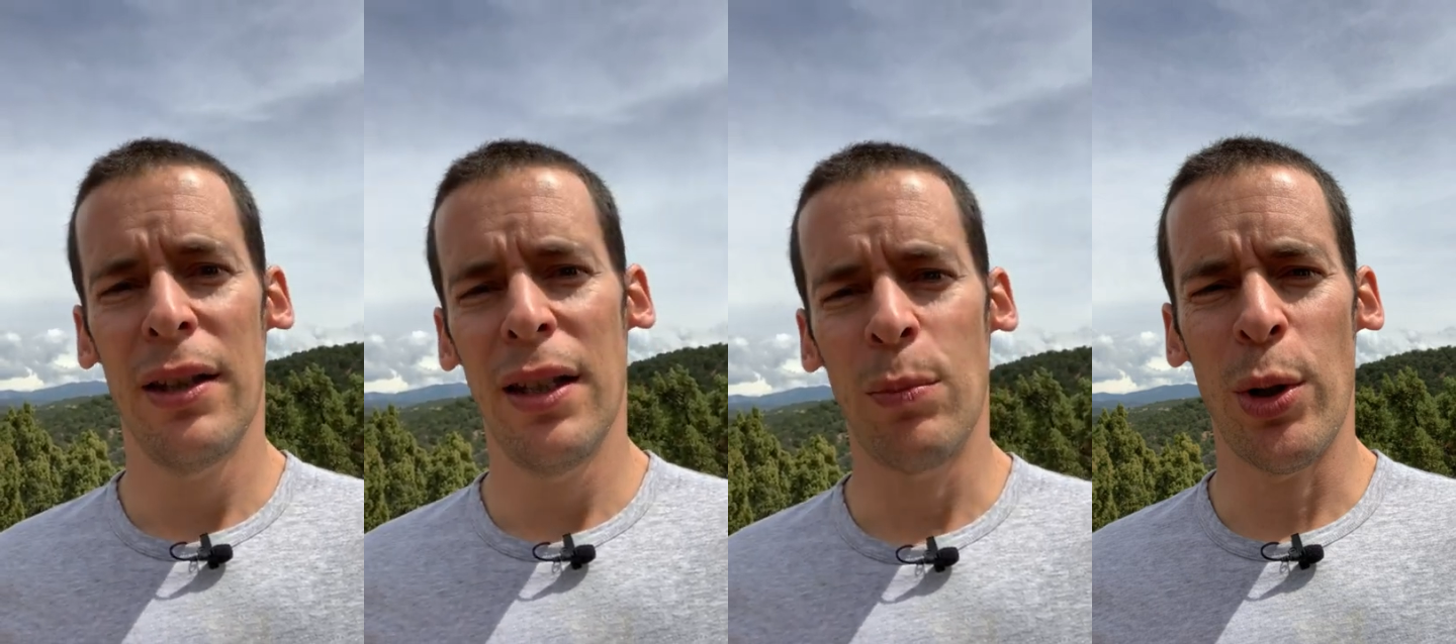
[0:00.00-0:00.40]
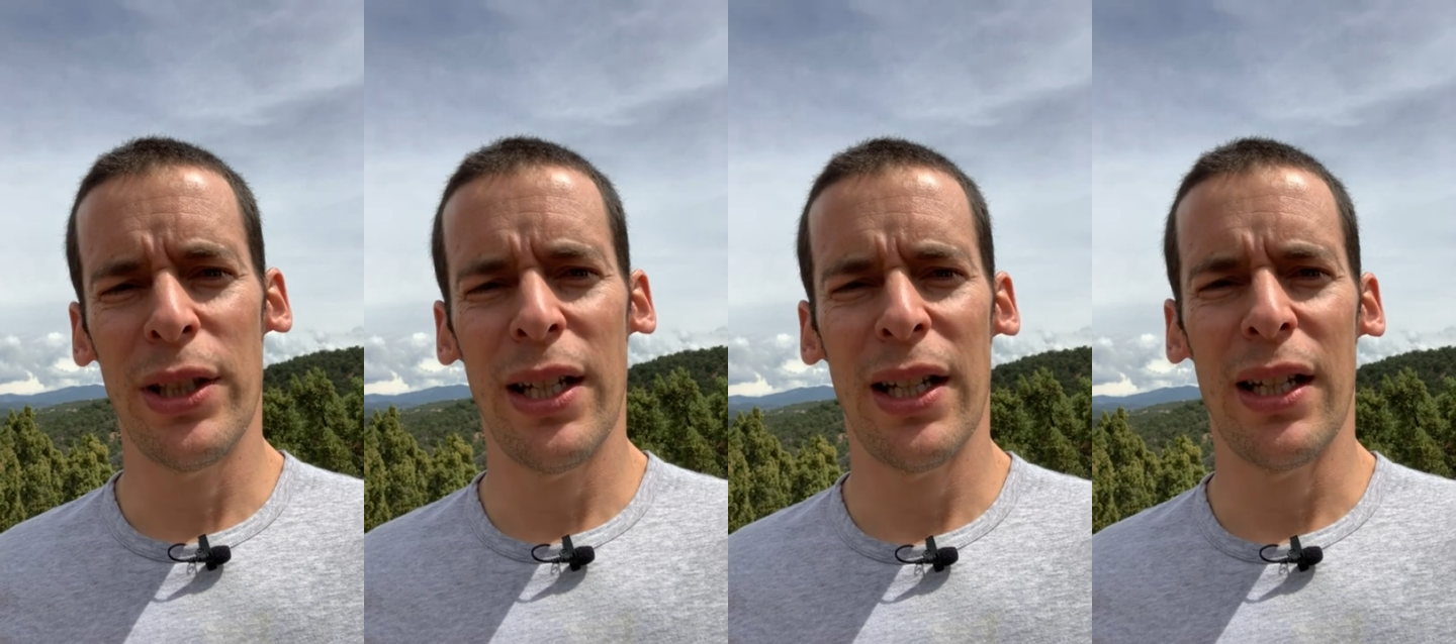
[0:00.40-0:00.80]

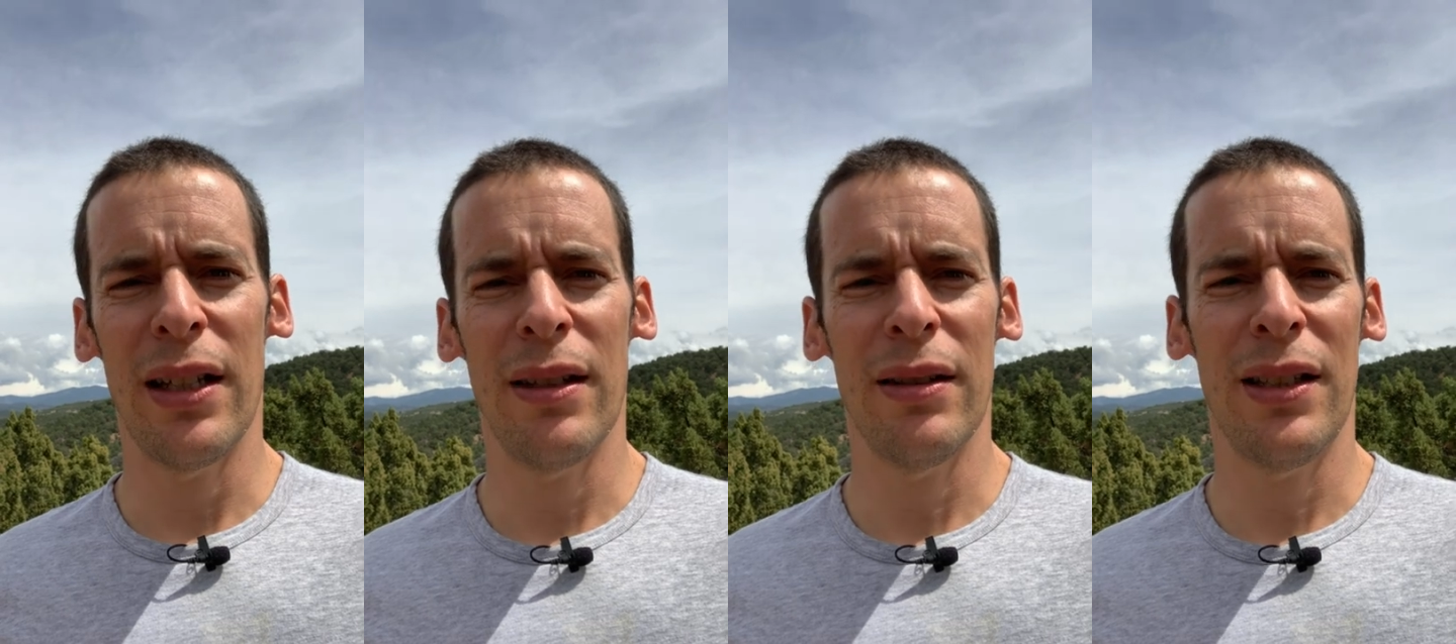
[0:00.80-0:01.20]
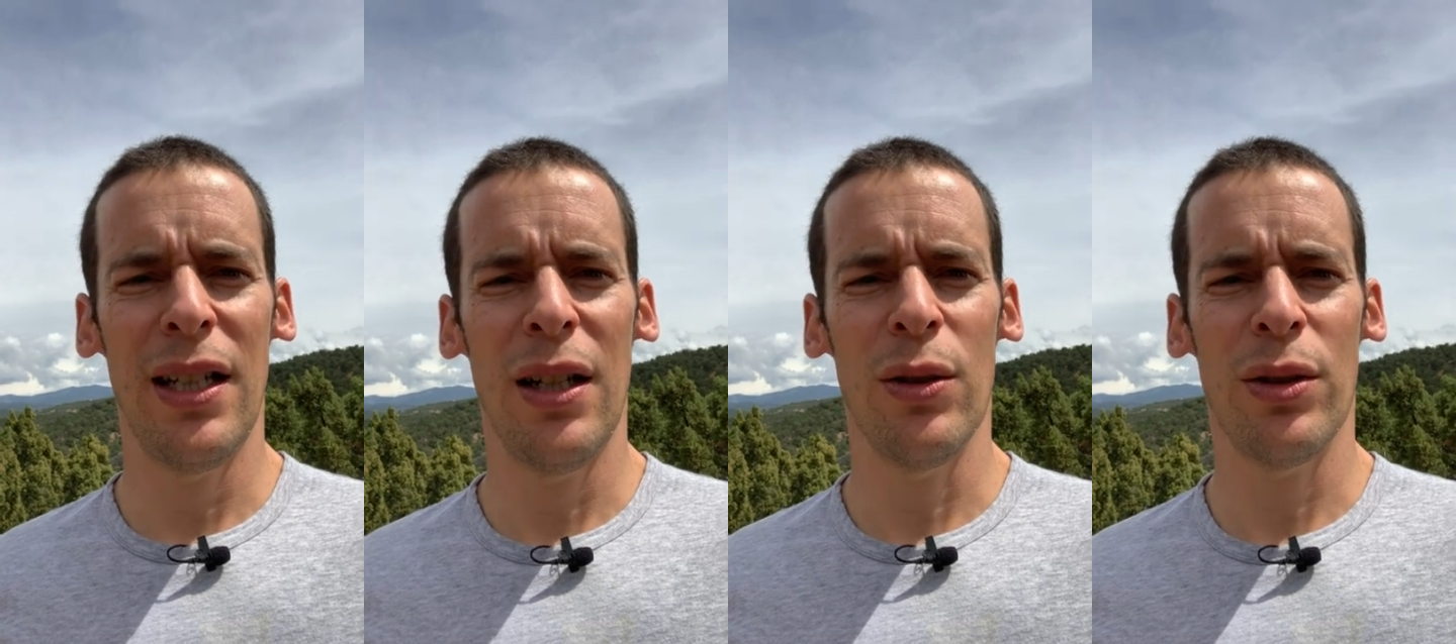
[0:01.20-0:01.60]
Después de
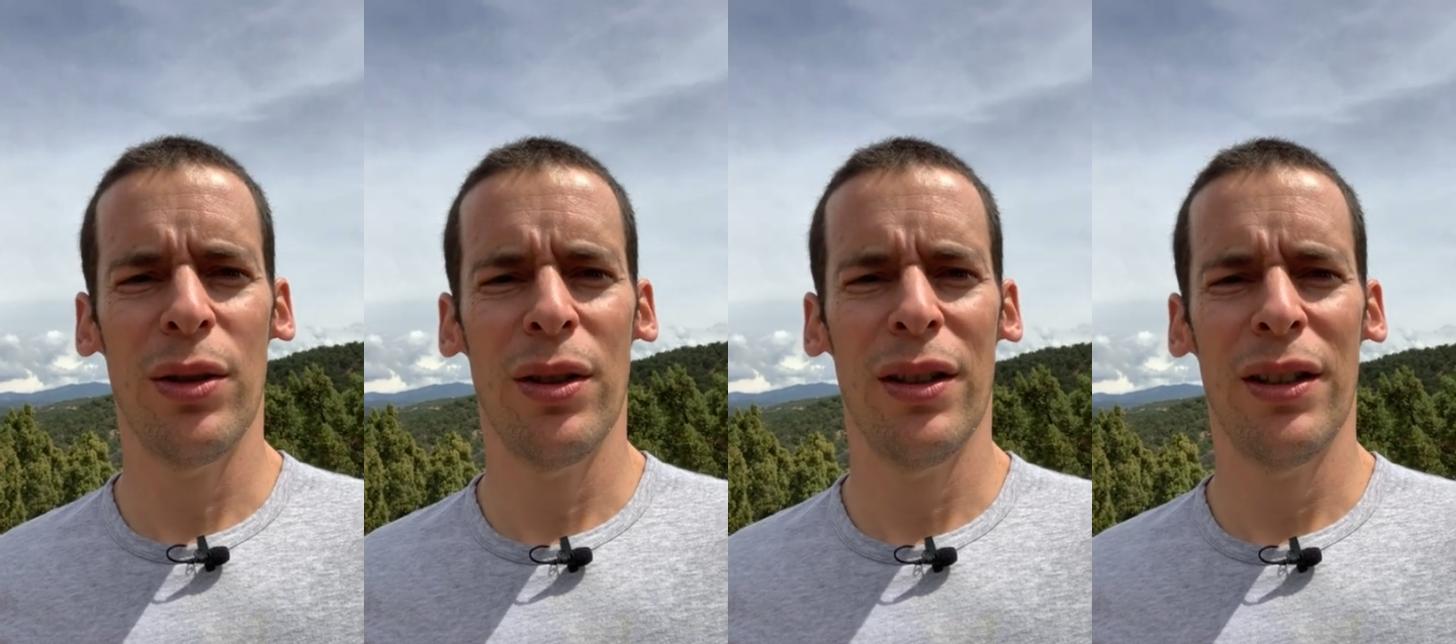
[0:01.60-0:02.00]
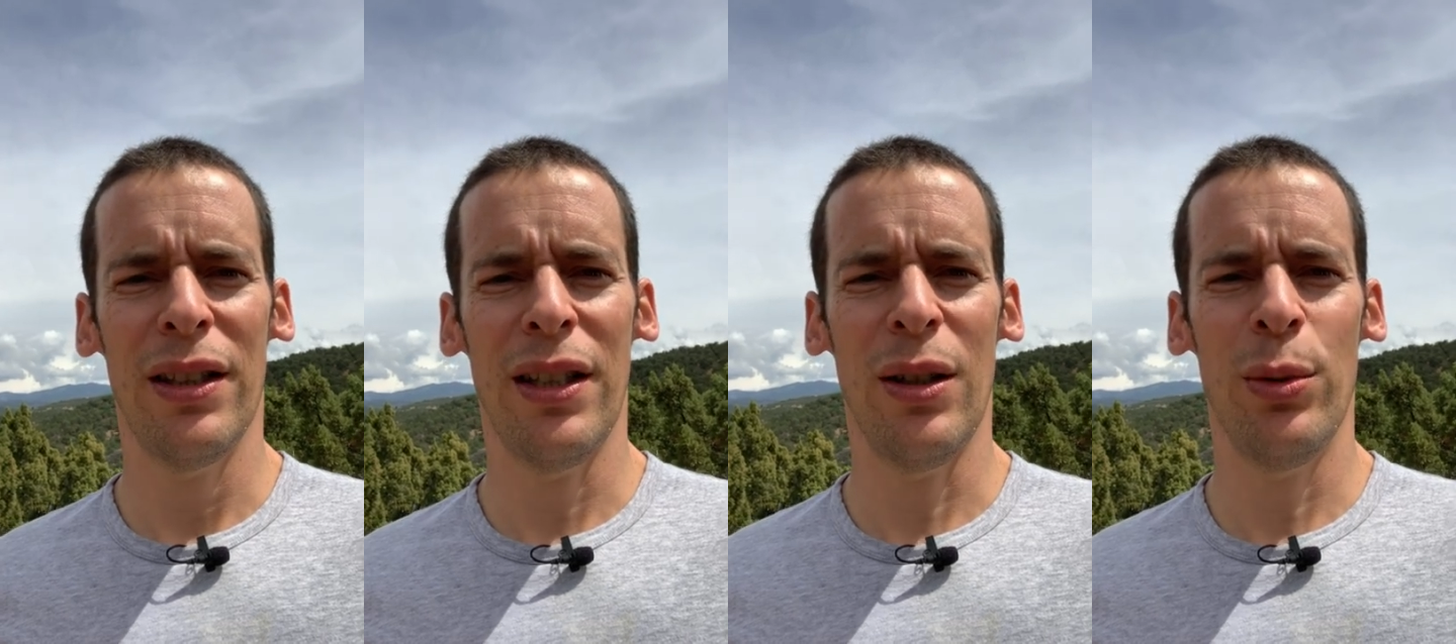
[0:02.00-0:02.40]
siglos
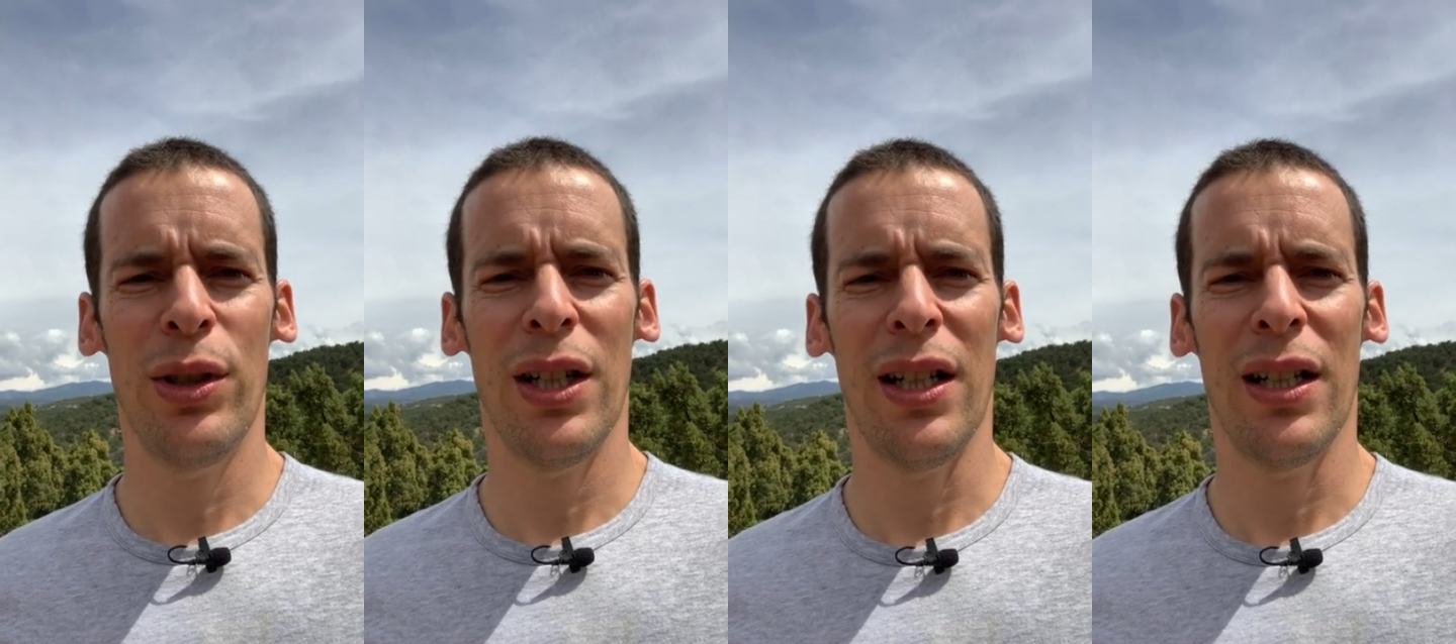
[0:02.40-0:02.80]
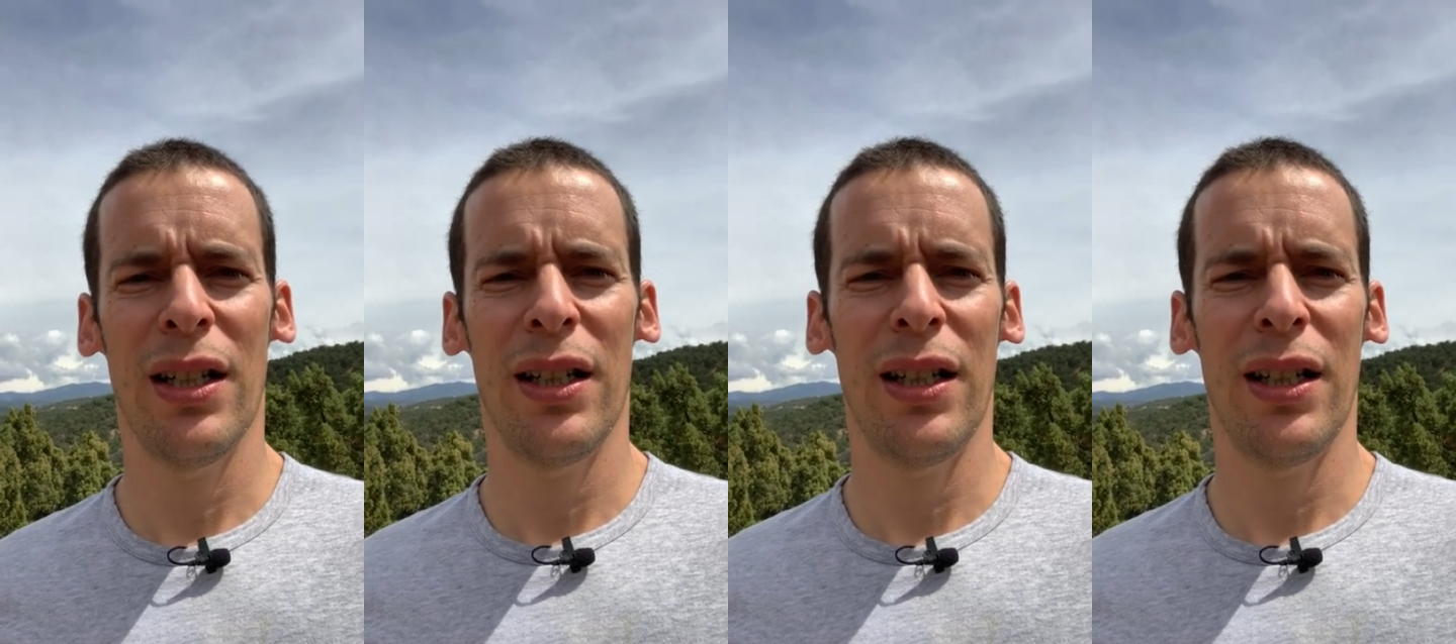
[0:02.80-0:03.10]
de lucha